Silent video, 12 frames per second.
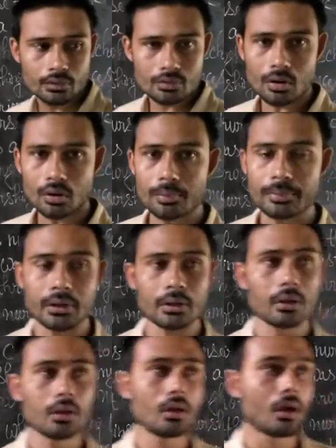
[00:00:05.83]
सौरभ सर
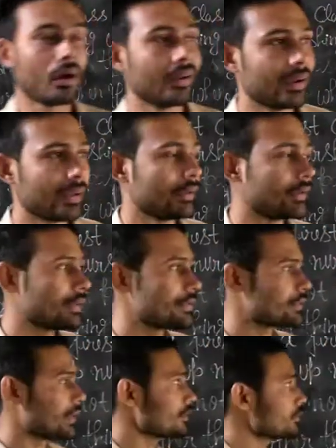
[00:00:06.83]
की ऑनलाइन इंग्लिश
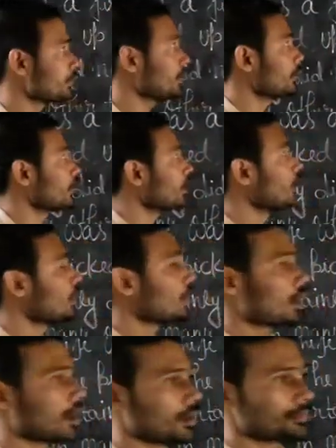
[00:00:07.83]
क्लास में
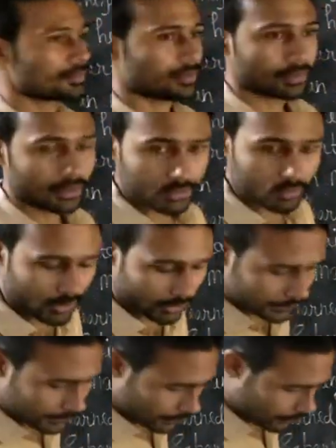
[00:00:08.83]
आप सभी का
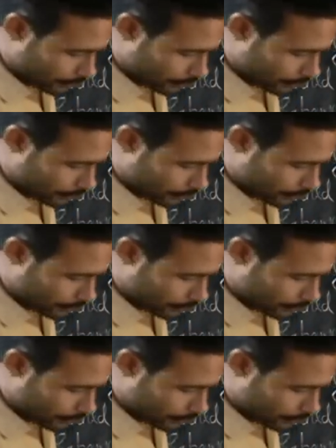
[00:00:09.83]
स्वागत है